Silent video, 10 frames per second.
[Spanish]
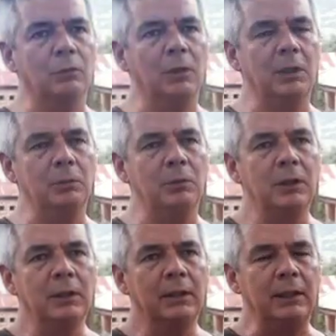nuevo
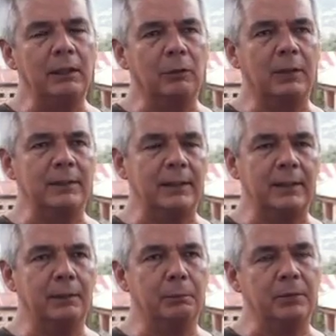y lo que
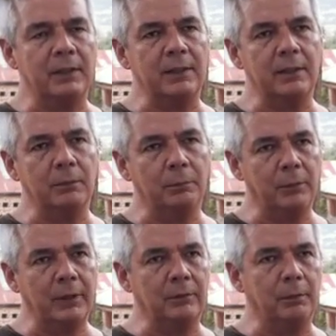seguía pues era hacer un
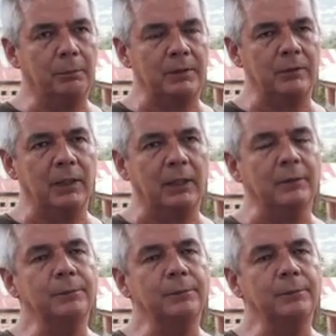proyecto personal.